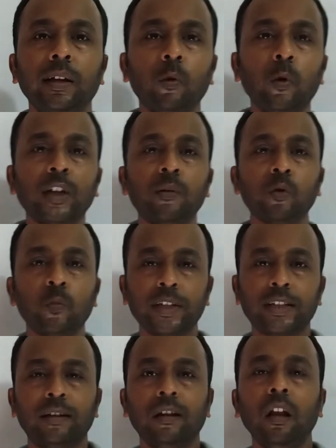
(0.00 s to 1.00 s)
ওয়েলকাম টু মাই
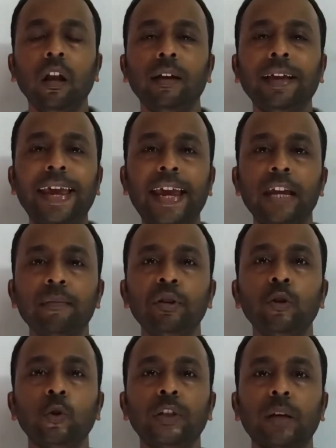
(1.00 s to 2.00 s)
চ্যানেল এই
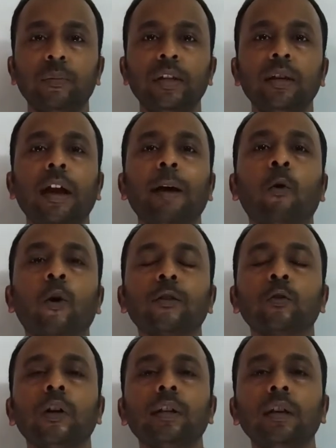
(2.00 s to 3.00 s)
ভিডিওতে আমি হট
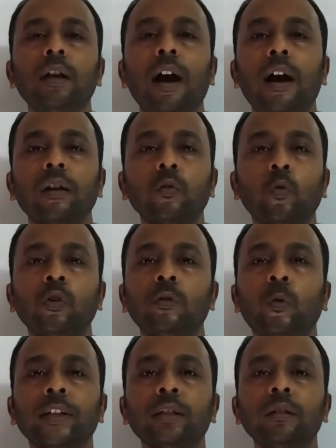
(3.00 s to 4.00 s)
ওয়ার্কিং আর কোল্ড
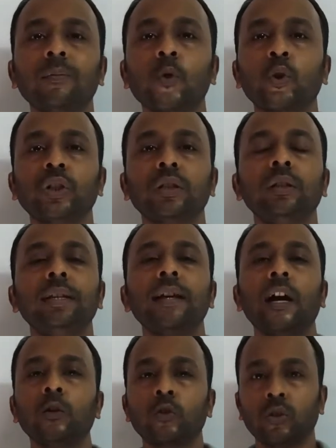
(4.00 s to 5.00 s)
ওয়ার্কিং প্রসেস নিয়ে
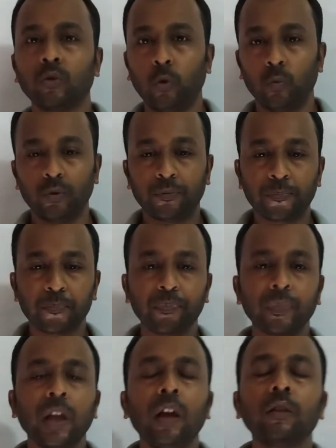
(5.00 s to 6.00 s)
আলোচনা করব
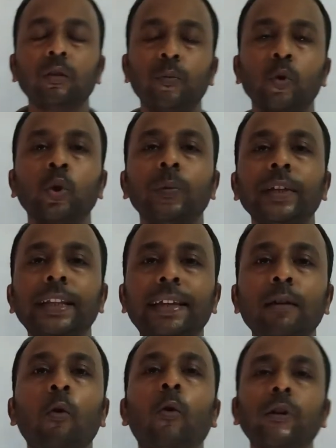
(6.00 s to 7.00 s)
তো প্রথমে দেখি
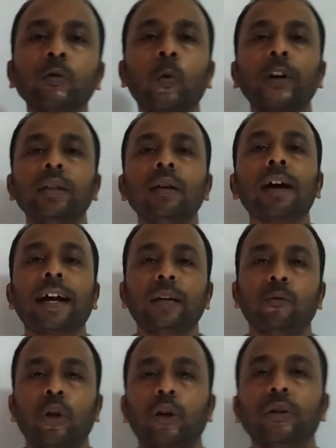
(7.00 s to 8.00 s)
হট ওয়ার্কিং কাকে
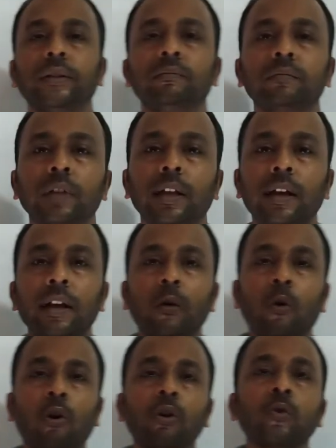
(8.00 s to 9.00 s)
বলা হয়
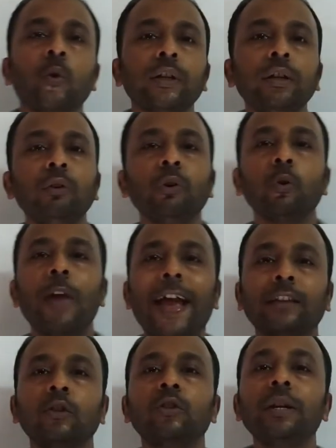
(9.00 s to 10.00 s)
হট ওয়ার্কিং হলো এক
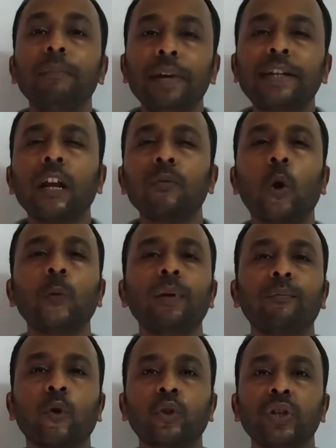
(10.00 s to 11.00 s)
ধরনের মেটাল ফর্মিং
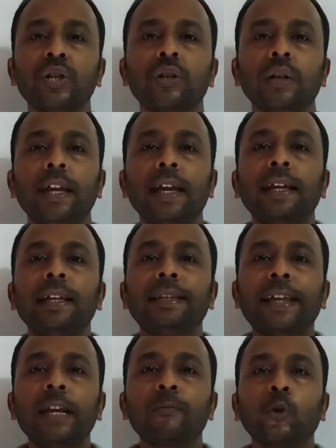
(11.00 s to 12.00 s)
প্রসেস
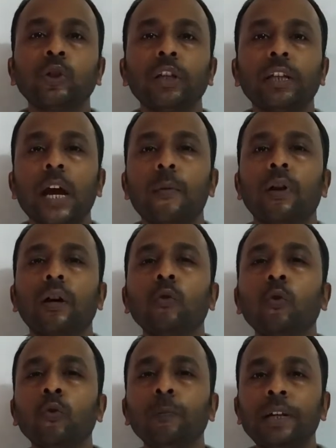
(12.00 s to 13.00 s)
যেই প্রসেসে আমরা
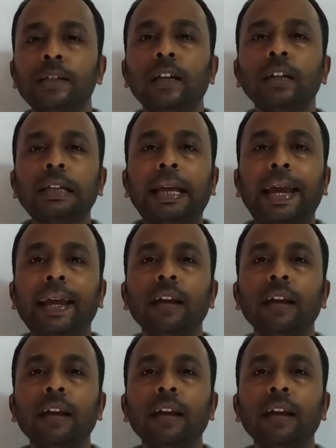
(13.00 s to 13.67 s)
কোনো মেটালকে